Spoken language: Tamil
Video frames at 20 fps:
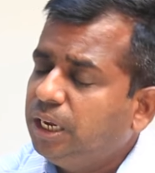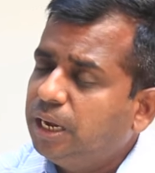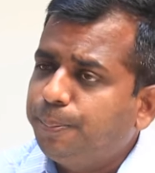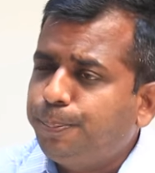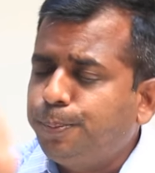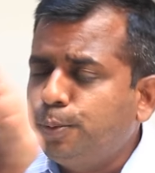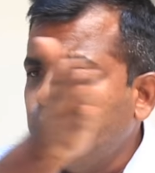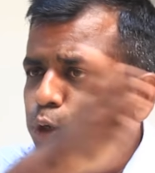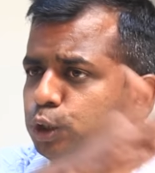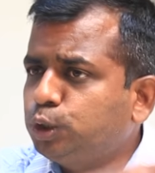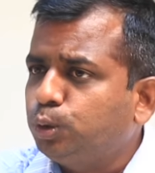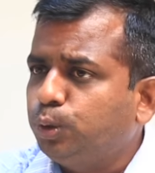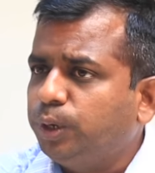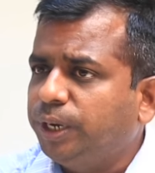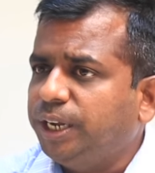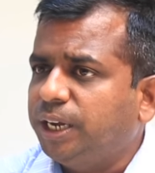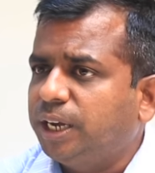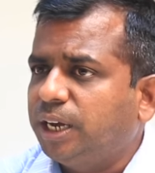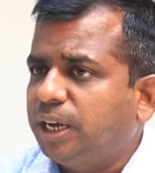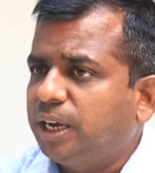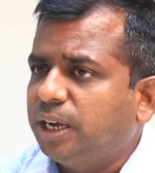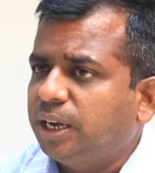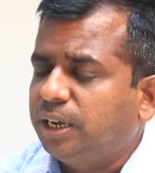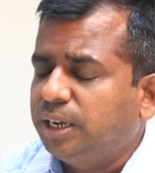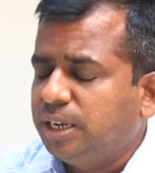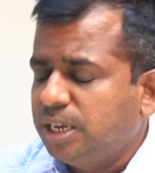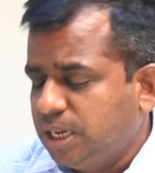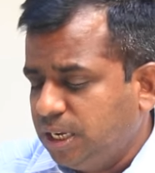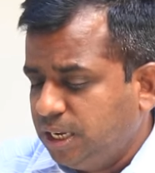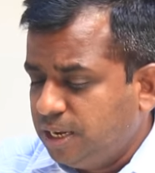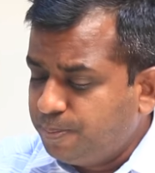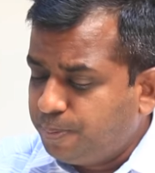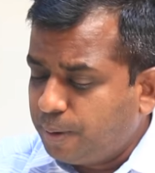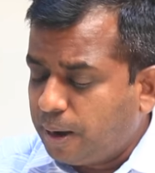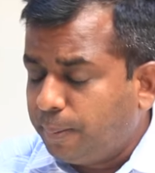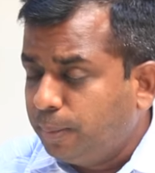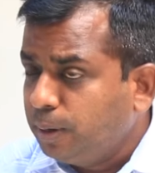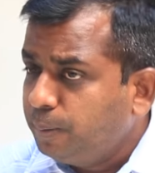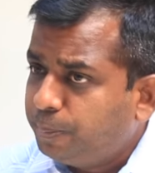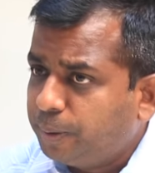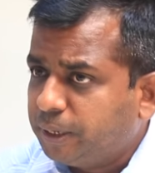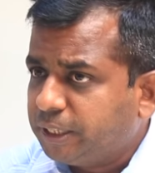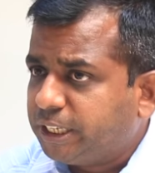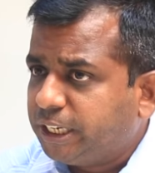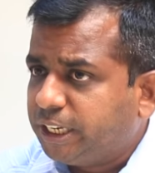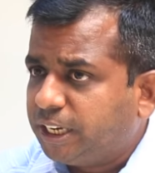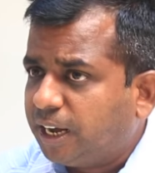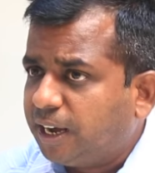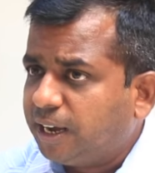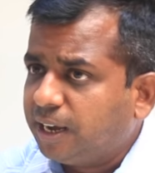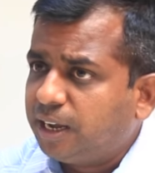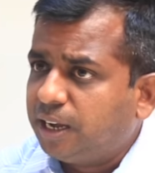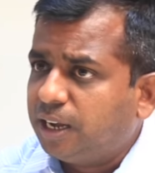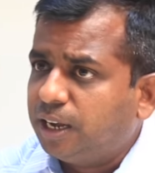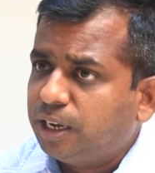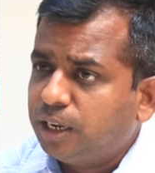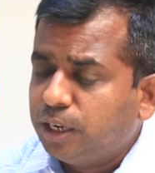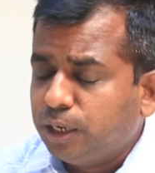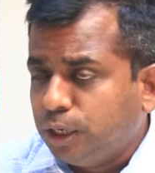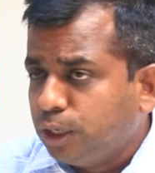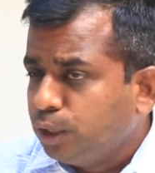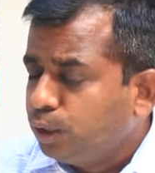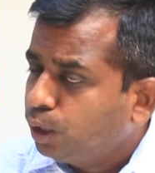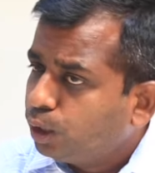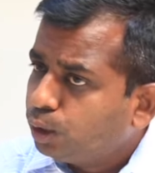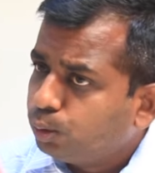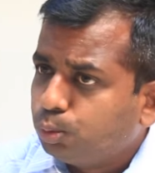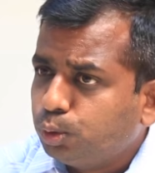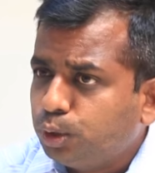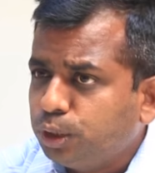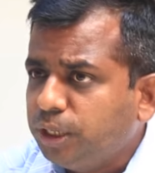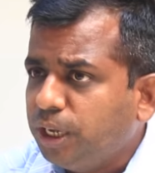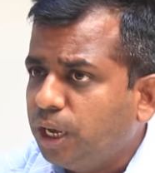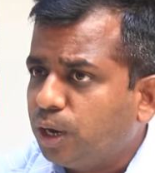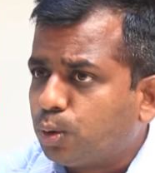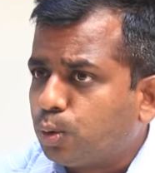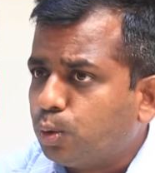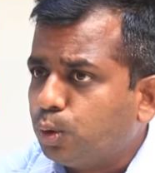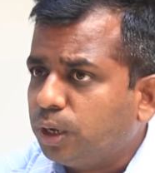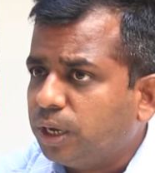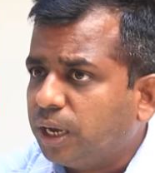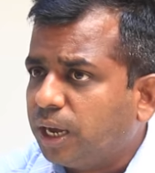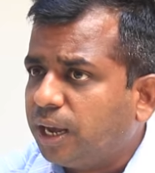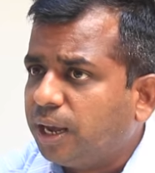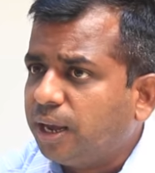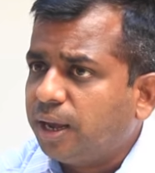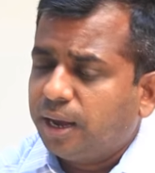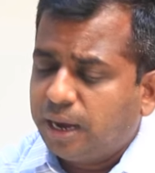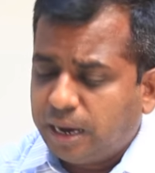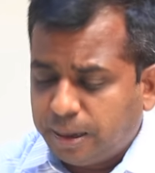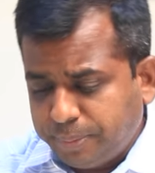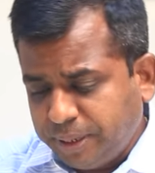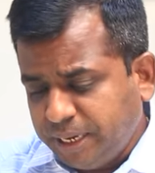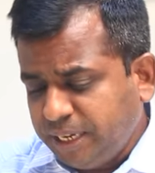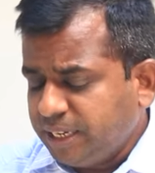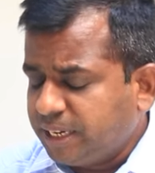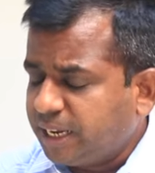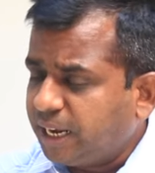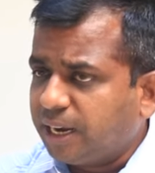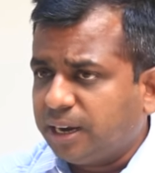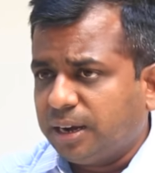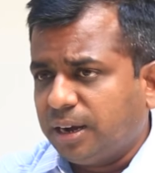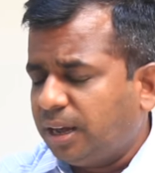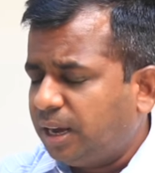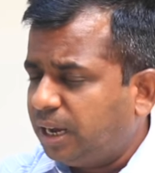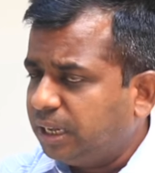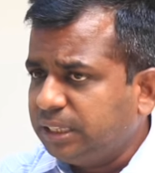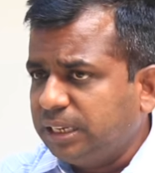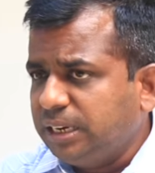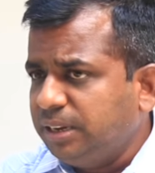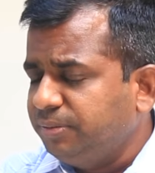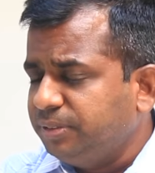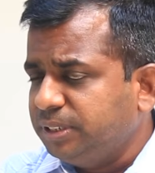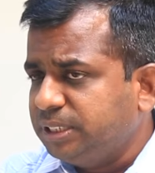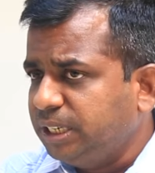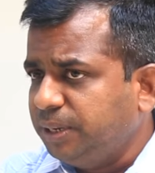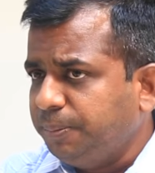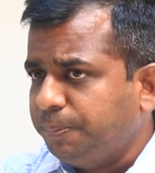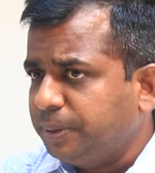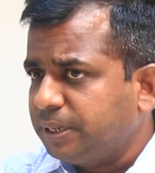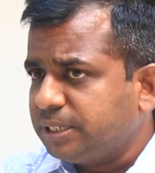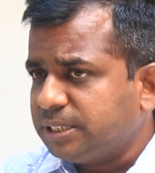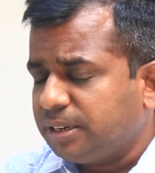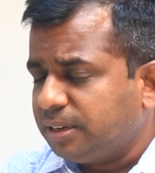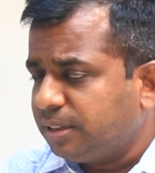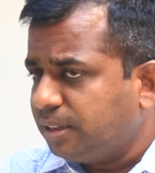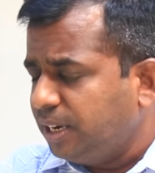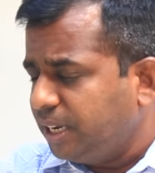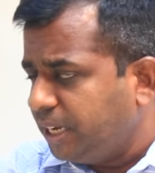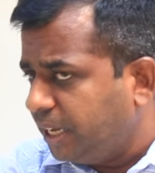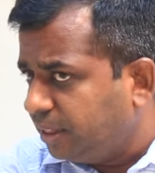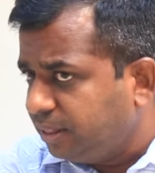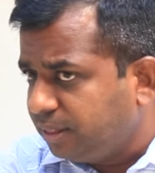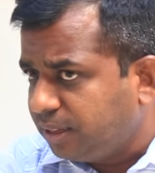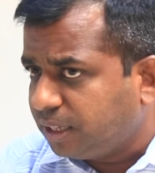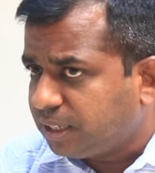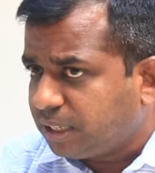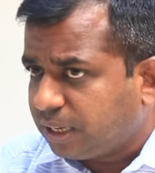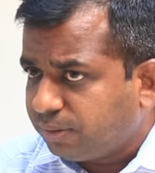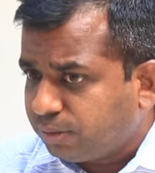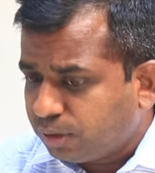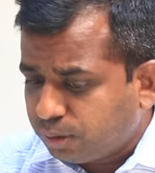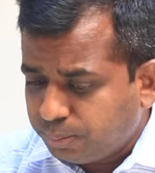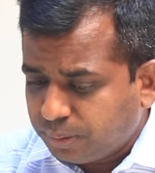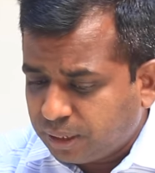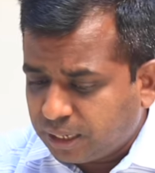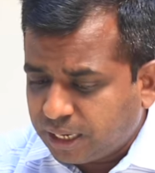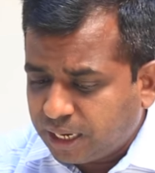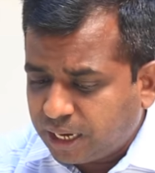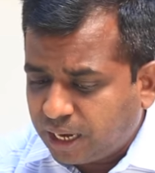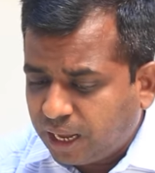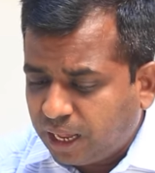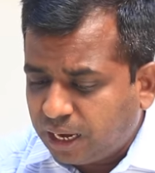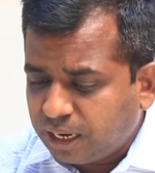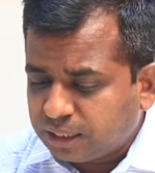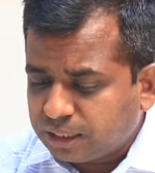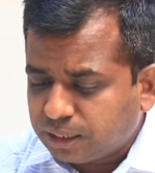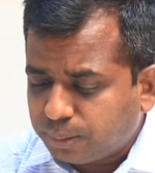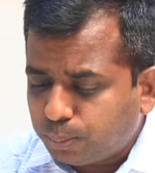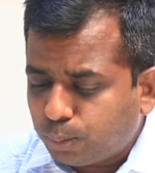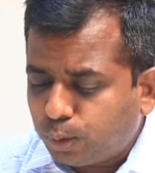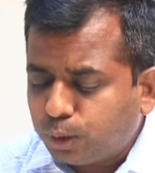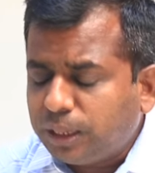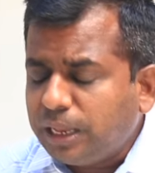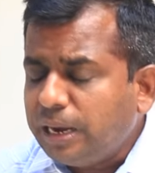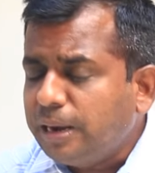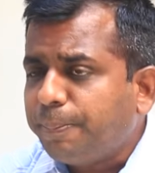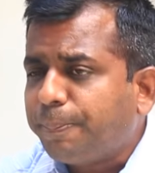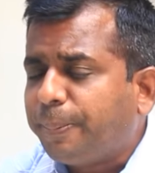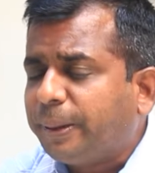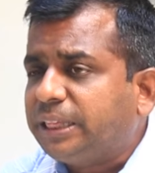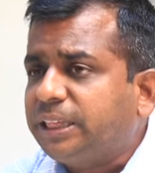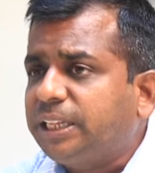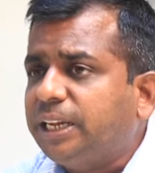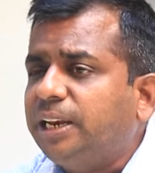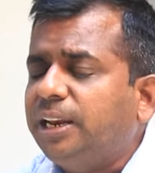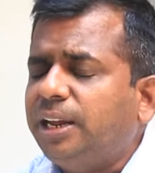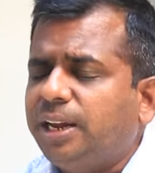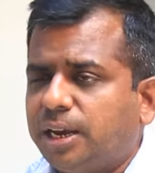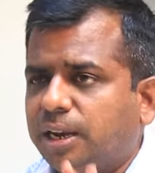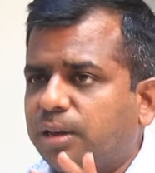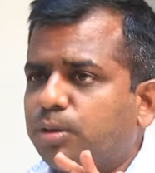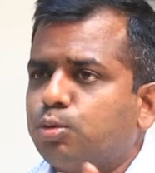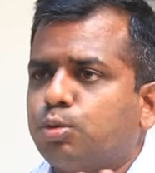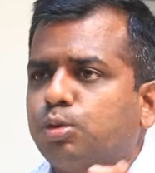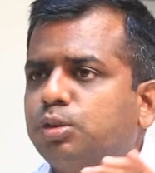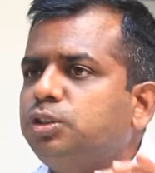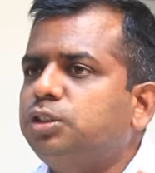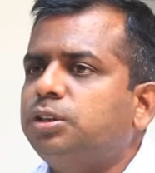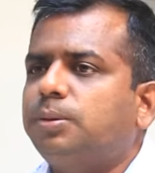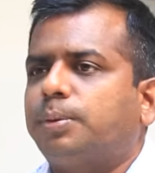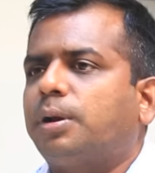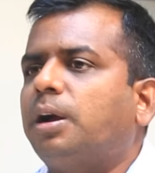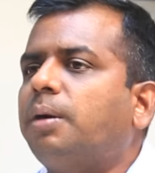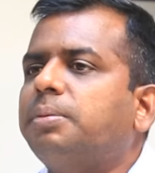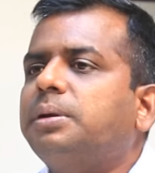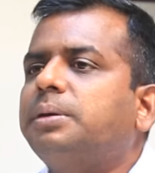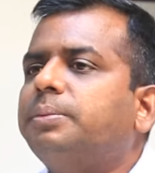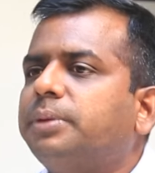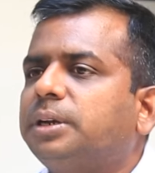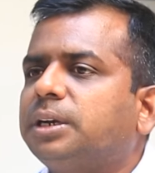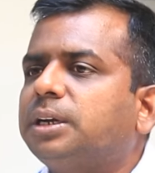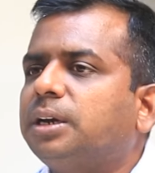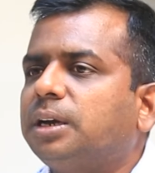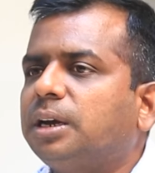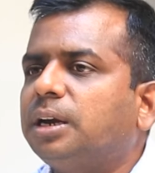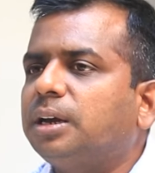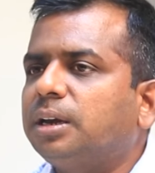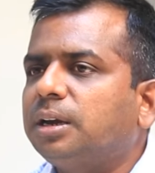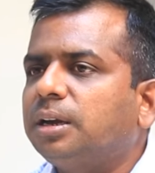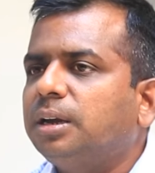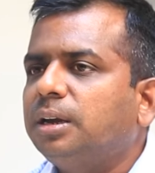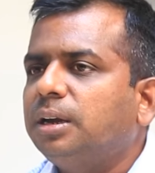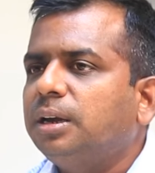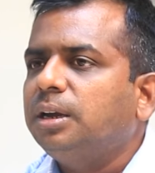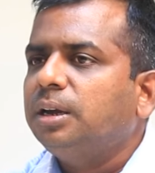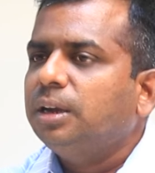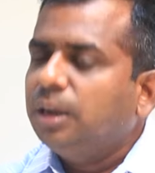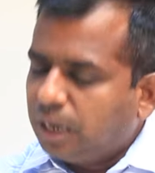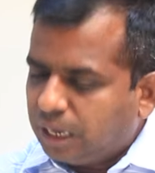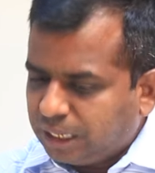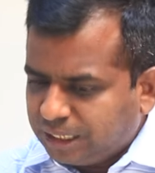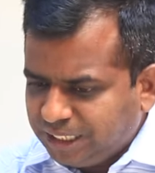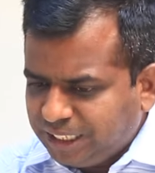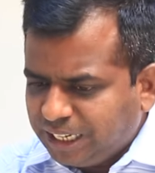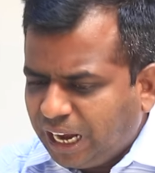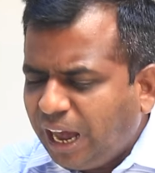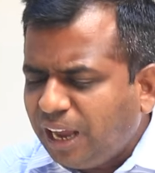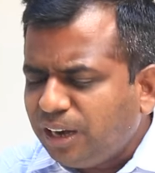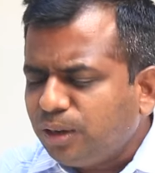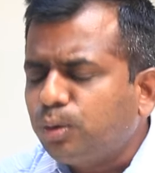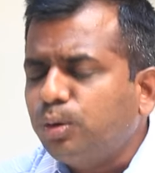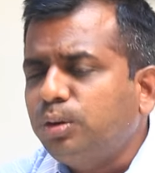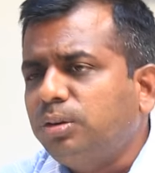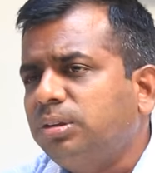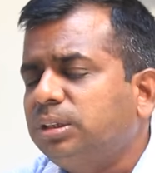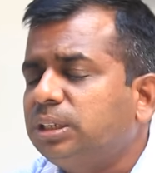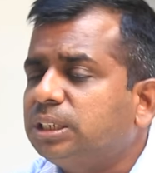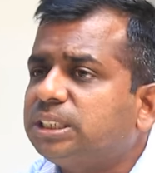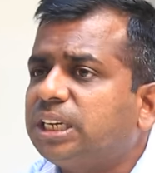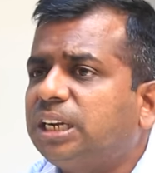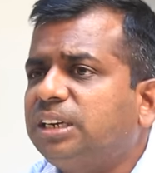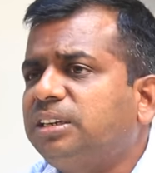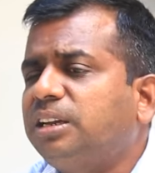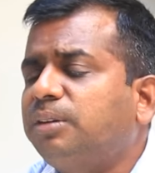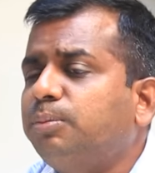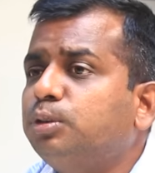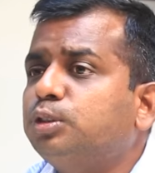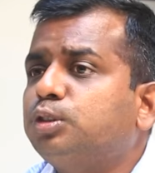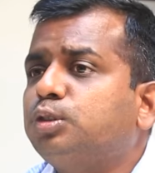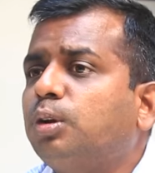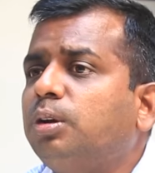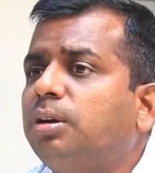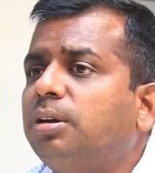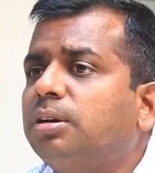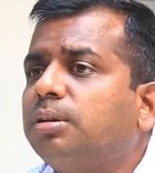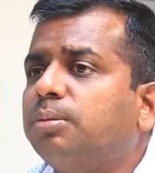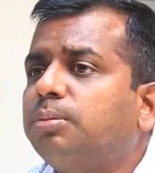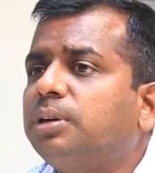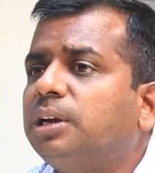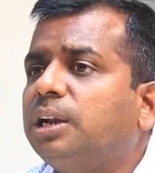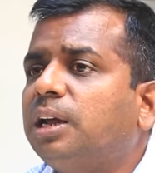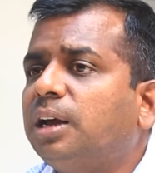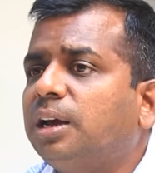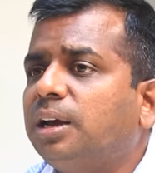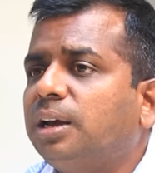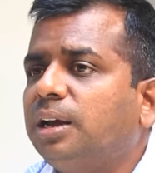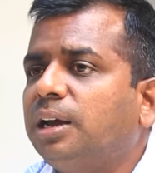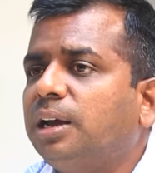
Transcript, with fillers: எப்பவோ சொன்னீங்க இப்போ அமல்படுத்திட்டாங்க இன்னொரு உறுதியை கொடுங்க அப்படின்னு கேட்கலாம் அதில் விஜய் பேசுகிறதுல எந்த தவறும் இல்லை ஆனால் அந்த முதல் பத்தியில் எனக்கு கொஞ்சம் ப்ராப்ளம் இருக்குங்க அது யார் கொண்டு வந்த சட்டம்னு சொல்லணும்ல